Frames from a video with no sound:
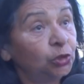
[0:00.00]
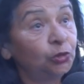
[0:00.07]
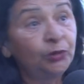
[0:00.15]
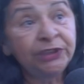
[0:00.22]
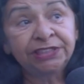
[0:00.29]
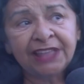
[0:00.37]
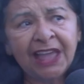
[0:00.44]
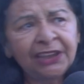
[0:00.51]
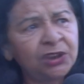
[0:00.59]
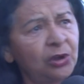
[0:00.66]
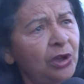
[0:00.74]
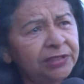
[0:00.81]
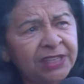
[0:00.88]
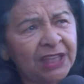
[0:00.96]
No
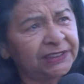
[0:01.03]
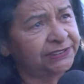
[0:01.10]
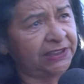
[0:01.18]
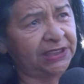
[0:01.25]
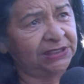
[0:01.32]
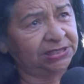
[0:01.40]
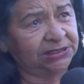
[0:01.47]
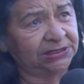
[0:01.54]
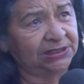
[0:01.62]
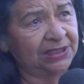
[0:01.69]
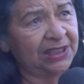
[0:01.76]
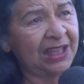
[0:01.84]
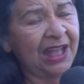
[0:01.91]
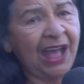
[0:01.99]
interior da gente,
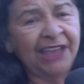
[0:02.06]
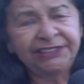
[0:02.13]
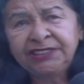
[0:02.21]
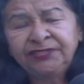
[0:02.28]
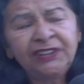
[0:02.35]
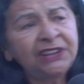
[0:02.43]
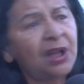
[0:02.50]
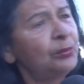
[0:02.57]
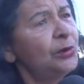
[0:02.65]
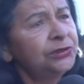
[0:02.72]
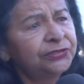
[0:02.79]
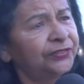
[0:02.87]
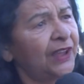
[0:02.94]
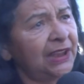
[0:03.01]
a gente fica
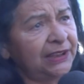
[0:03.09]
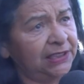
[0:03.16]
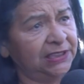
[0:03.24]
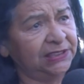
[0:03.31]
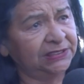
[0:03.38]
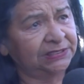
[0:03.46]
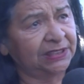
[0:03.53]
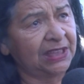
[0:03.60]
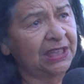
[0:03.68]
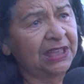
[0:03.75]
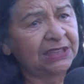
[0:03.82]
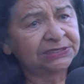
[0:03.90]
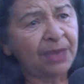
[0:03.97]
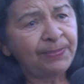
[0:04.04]
muito feliz.
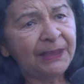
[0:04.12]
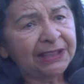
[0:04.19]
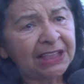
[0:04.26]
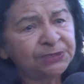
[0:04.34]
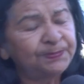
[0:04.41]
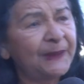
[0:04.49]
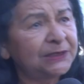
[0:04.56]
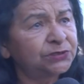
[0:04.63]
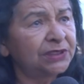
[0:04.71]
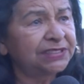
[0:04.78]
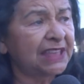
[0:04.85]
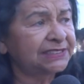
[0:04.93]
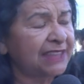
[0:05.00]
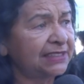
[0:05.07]
Saber que as pessoas
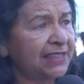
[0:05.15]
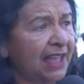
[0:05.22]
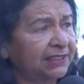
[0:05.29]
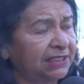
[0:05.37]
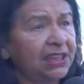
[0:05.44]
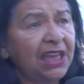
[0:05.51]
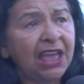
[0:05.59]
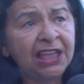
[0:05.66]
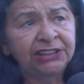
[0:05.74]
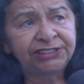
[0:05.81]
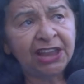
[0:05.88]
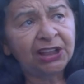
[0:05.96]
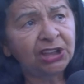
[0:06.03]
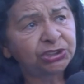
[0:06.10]
estão tá saindo aqui,
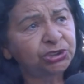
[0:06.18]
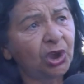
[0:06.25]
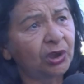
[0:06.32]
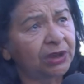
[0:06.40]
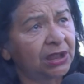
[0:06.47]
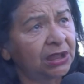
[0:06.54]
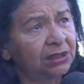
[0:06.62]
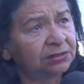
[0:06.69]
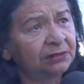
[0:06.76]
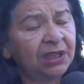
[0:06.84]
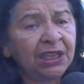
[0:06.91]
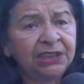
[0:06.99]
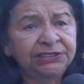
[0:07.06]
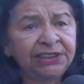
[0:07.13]
chega chorando,
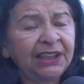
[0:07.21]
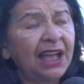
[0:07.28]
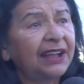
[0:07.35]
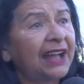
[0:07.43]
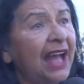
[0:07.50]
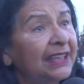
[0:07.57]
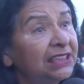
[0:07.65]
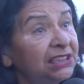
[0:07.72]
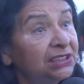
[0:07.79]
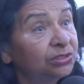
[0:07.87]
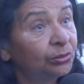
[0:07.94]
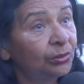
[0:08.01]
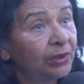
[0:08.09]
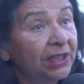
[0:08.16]
chega
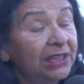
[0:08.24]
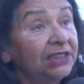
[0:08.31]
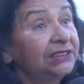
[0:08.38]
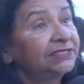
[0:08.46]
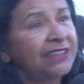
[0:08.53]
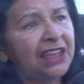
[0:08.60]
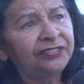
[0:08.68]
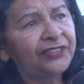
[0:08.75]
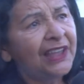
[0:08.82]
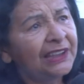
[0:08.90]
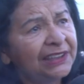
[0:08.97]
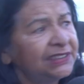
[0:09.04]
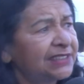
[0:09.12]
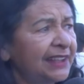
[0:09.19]
caído e sai
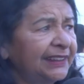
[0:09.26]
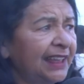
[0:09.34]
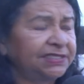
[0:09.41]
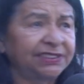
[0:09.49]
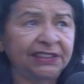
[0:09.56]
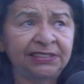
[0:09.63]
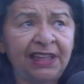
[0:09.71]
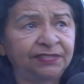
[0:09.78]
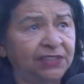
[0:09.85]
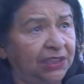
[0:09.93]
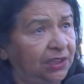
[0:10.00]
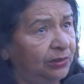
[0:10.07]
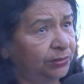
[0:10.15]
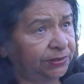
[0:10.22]
feliz agradecendo a
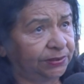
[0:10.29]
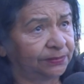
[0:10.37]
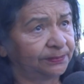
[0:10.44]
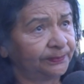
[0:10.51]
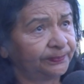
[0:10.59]
Deus.